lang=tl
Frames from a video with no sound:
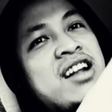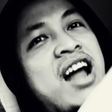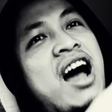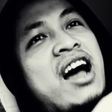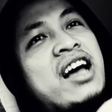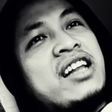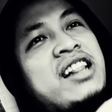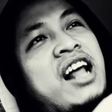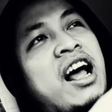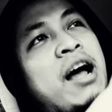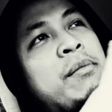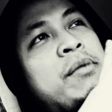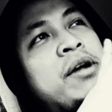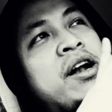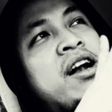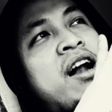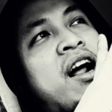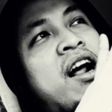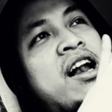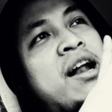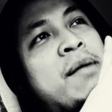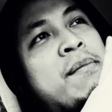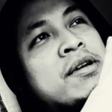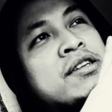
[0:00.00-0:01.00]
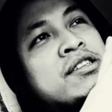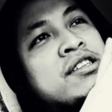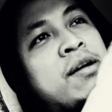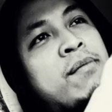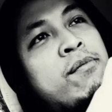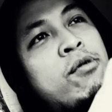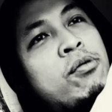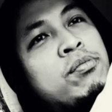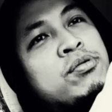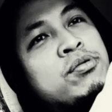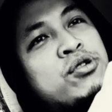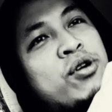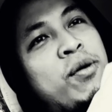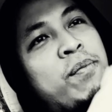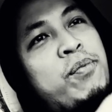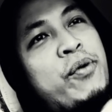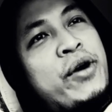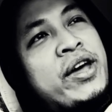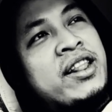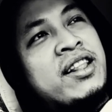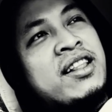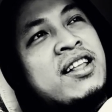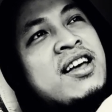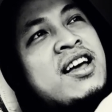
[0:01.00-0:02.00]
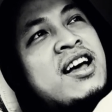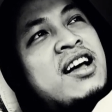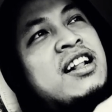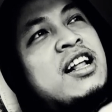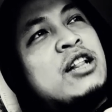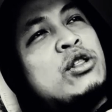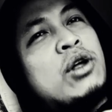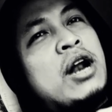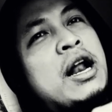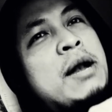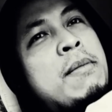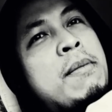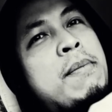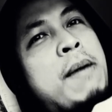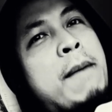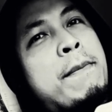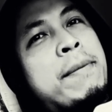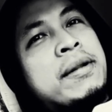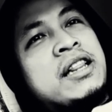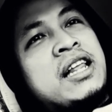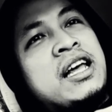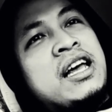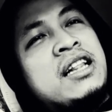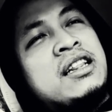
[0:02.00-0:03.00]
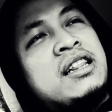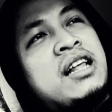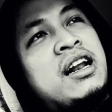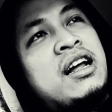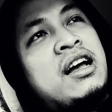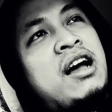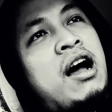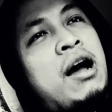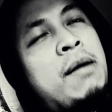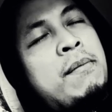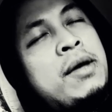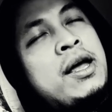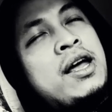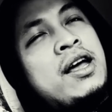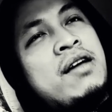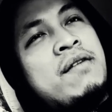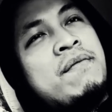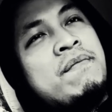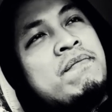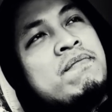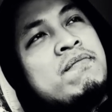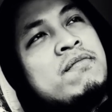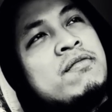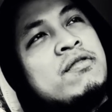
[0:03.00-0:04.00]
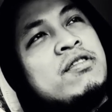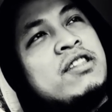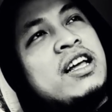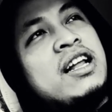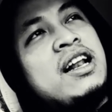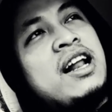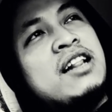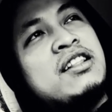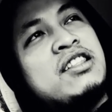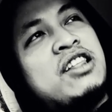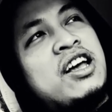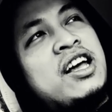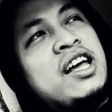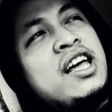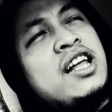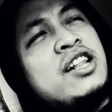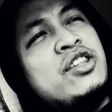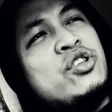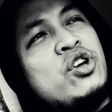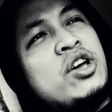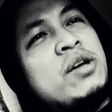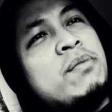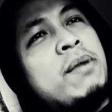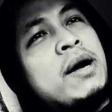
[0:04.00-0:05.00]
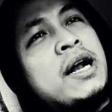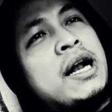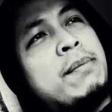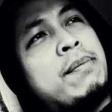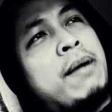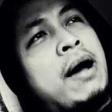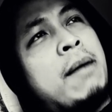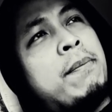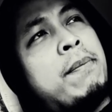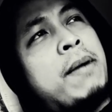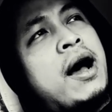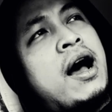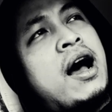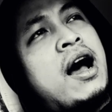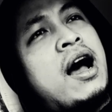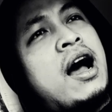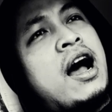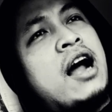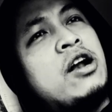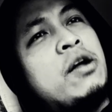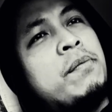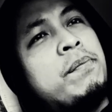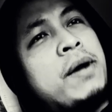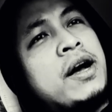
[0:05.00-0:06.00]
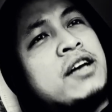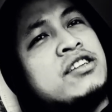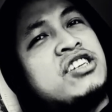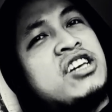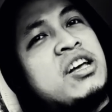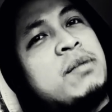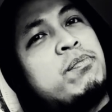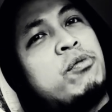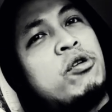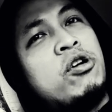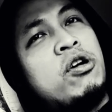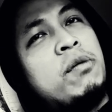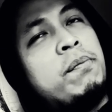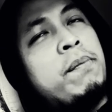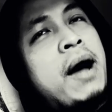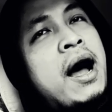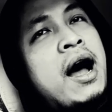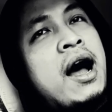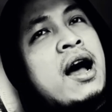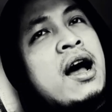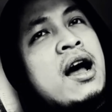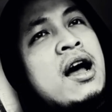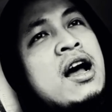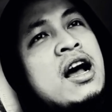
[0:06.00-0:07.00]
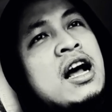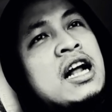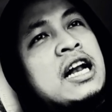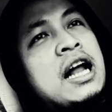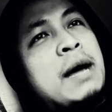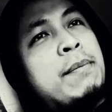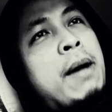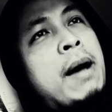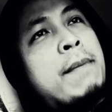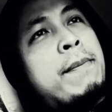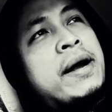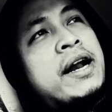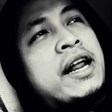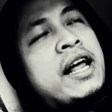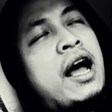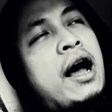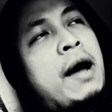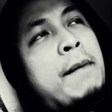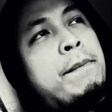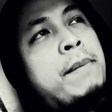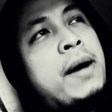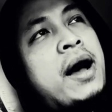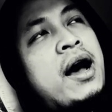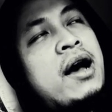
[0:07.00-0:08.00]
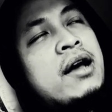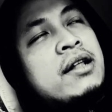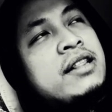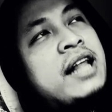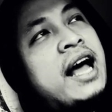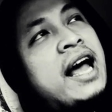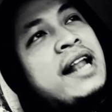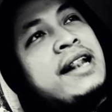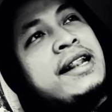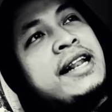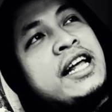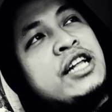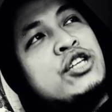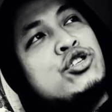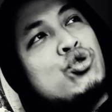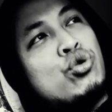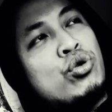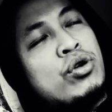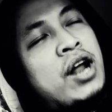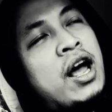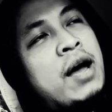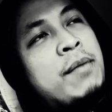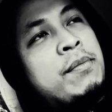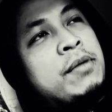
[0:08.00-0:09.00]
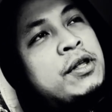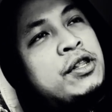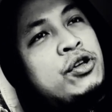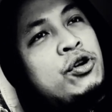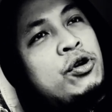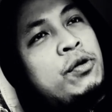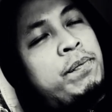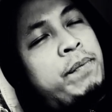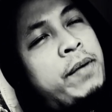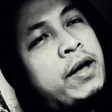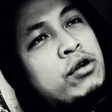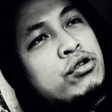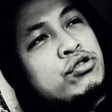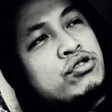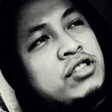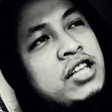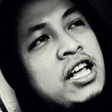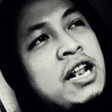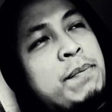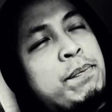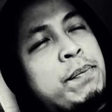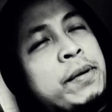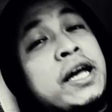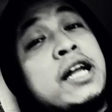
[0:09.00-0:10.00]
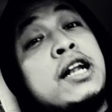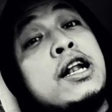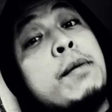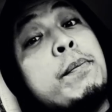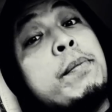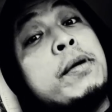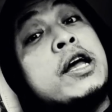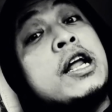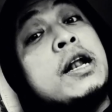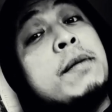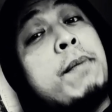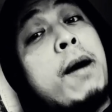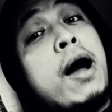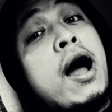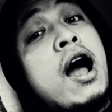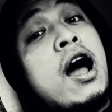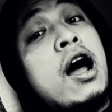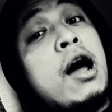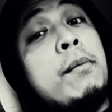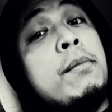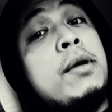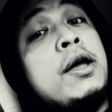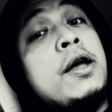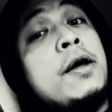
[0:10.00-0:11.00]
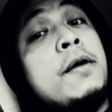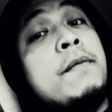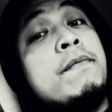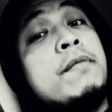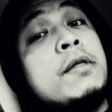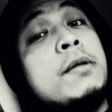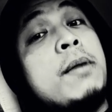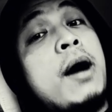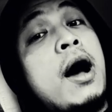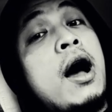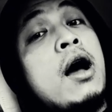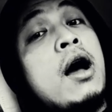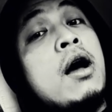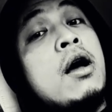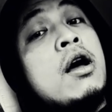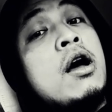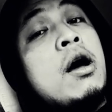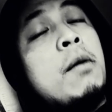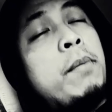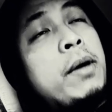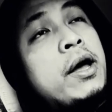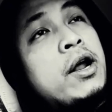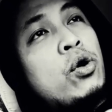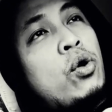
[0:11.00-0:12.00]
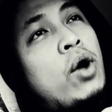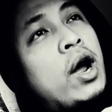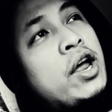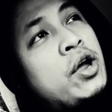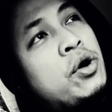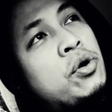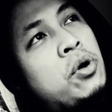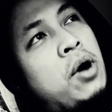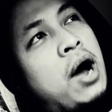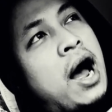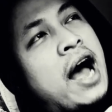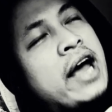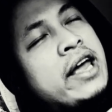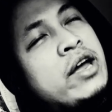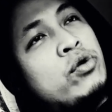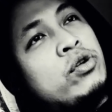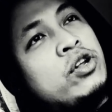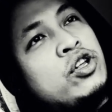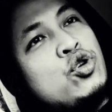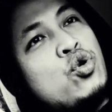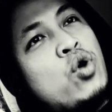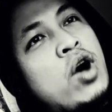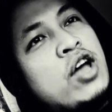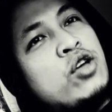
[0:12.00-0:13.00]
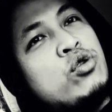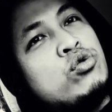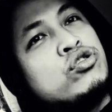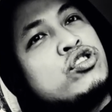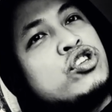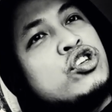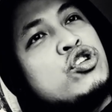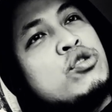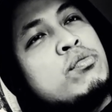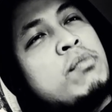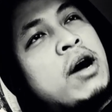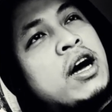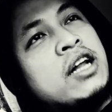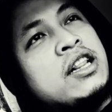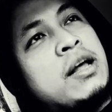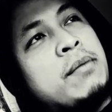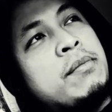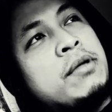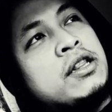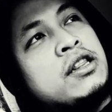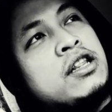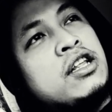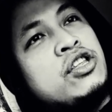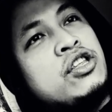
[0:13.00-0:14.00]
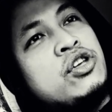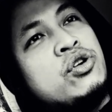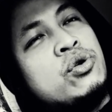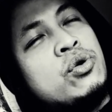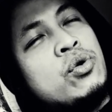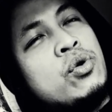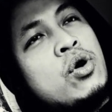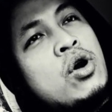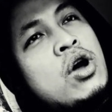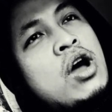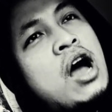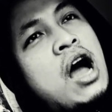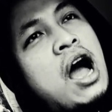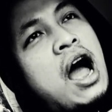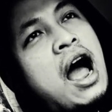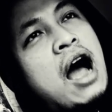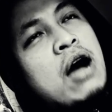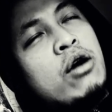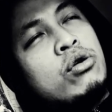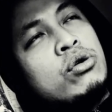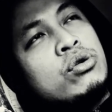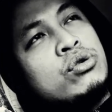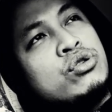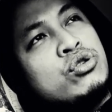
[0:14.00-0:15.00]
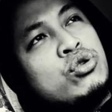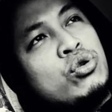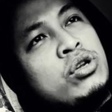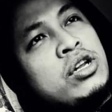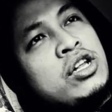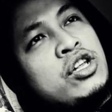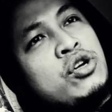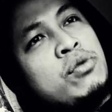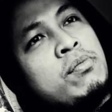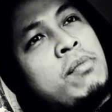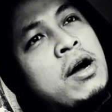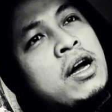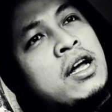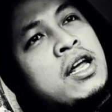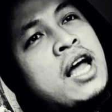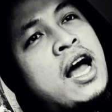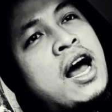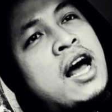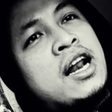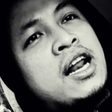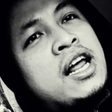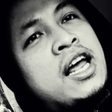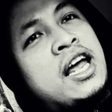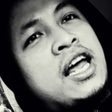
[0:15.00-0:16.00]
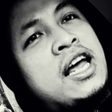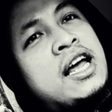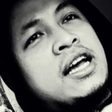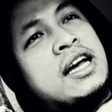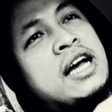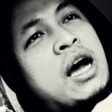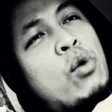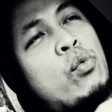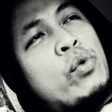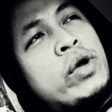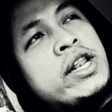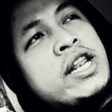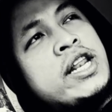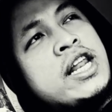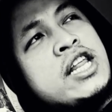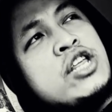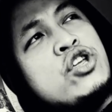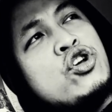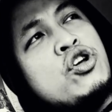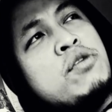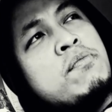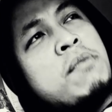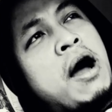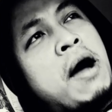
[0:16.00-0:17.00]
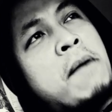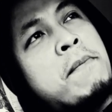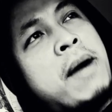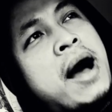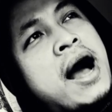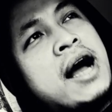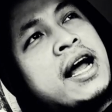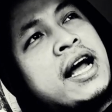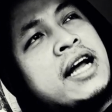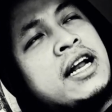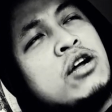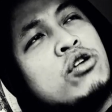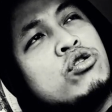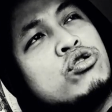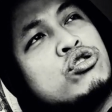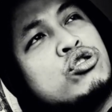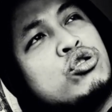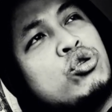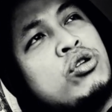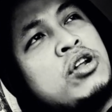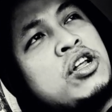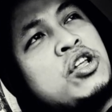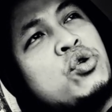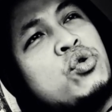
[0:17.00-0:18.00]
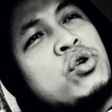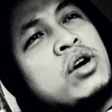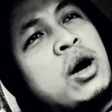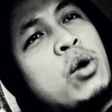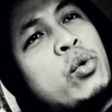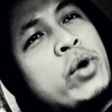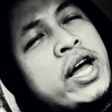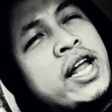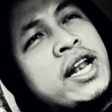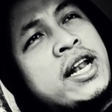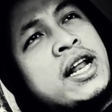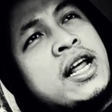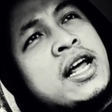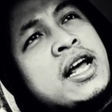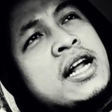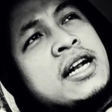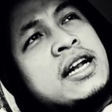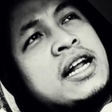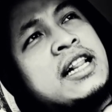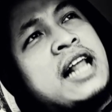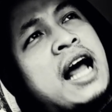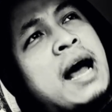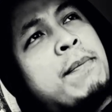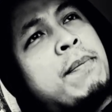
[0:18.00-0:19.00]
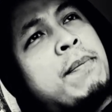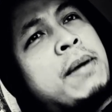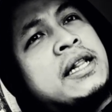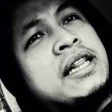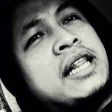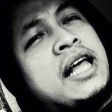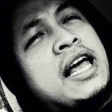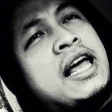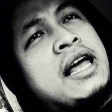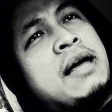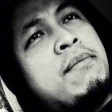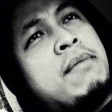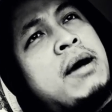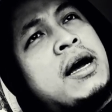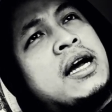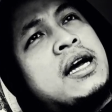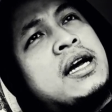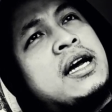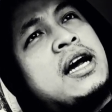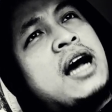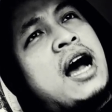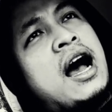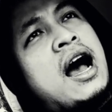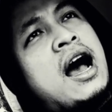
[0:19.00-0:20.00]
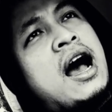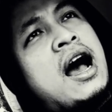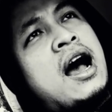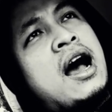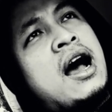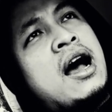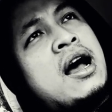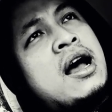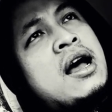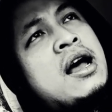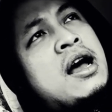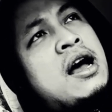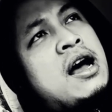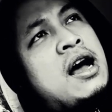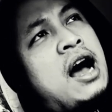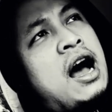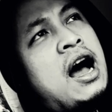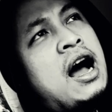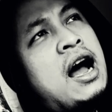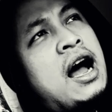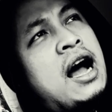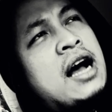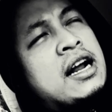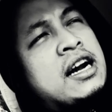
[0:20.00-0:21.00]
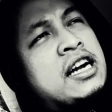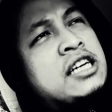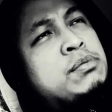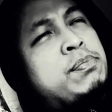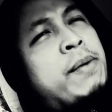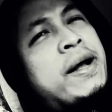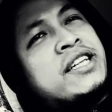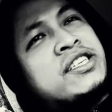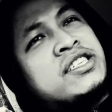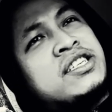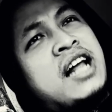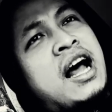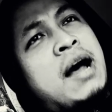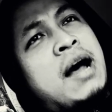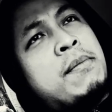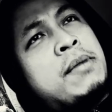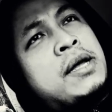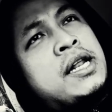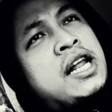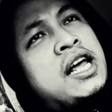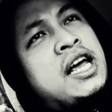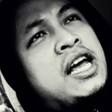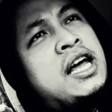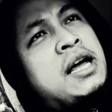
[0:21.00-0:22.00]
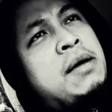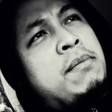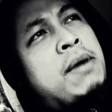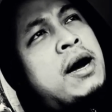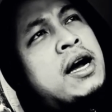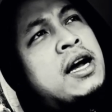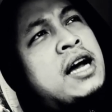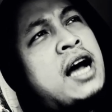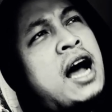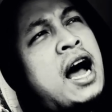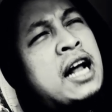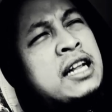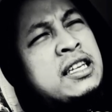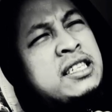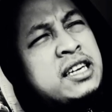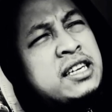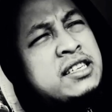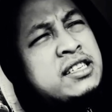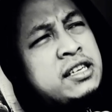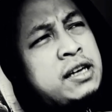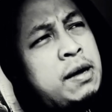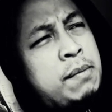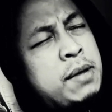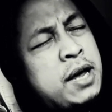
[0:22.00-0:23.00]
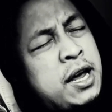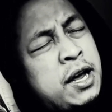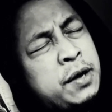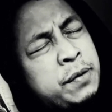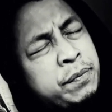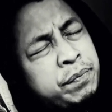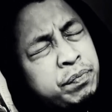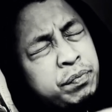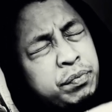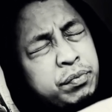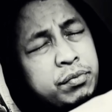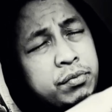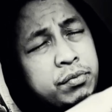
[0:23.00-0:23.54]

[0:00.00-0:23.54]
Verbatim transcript: nakakita kami ng nakalabas na boobs o puwet, natural mapapatingin talaga kami. Hindi lang tingin, yung iba napapa, ano pa, sipol pa, napapareact pa. Dahil nature namin yun. Pero still, pigil na pigil pa nga kami. ba? Diba? Pero kayo, ayaw ninyong ayusin yung mga damit ninyo ang gusto ninyo mangyari, gawin ninyo yung mga bagay na gusto ninyong gawin na dapat eh mag uh, ang ang response namin eh mag-adjust kami.